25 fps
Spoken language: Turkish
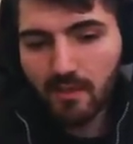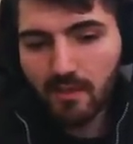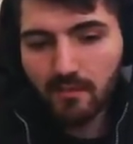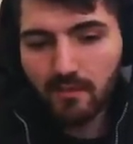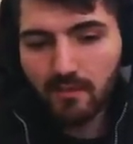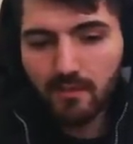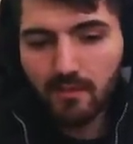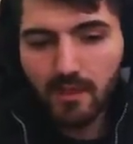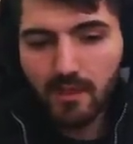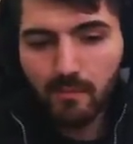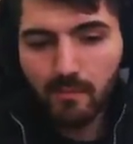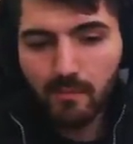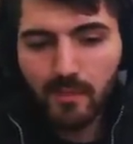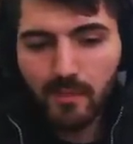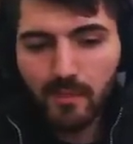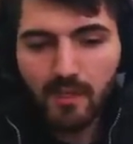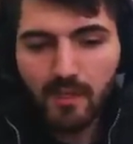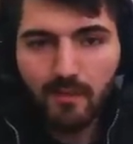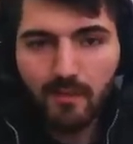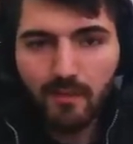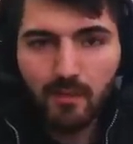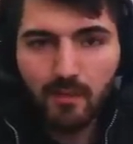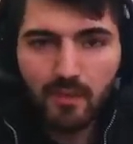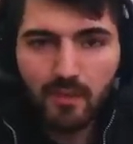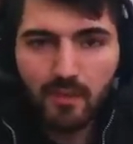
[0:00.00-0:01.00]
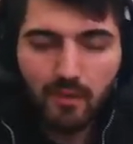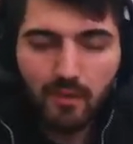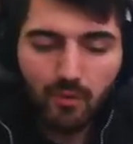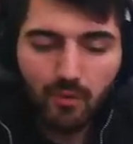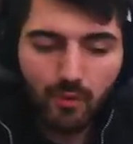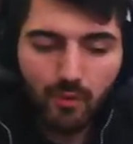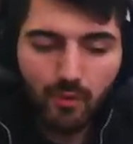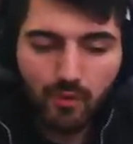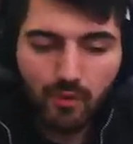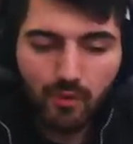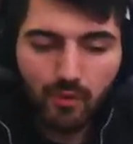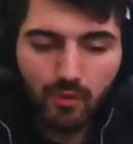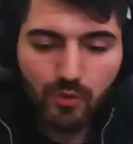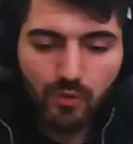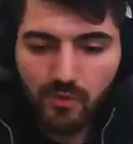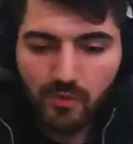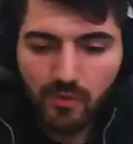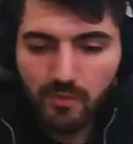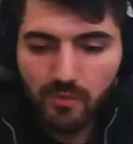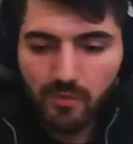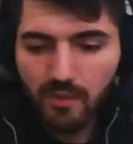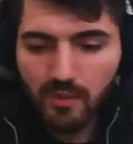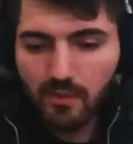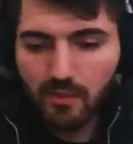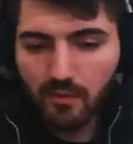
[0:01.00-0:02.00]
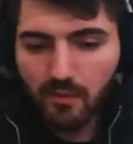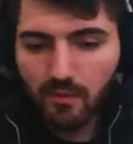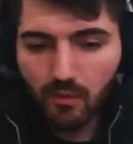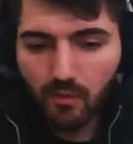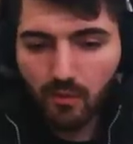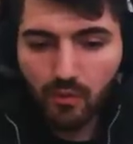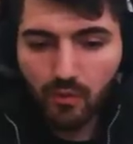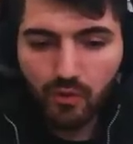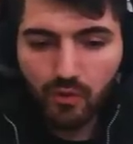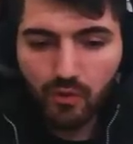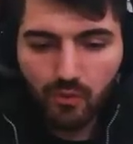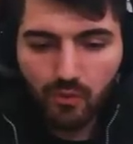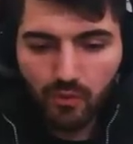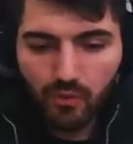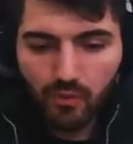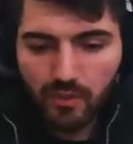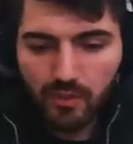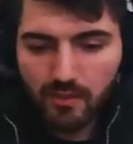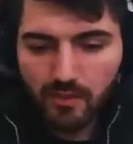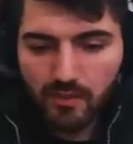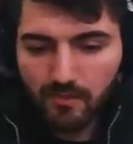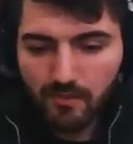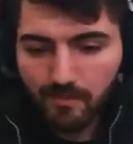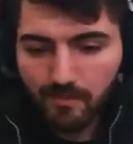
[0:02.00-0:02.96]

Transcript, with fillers: Ve hep beraber bir oynayacağımız bir lonca kuracağız.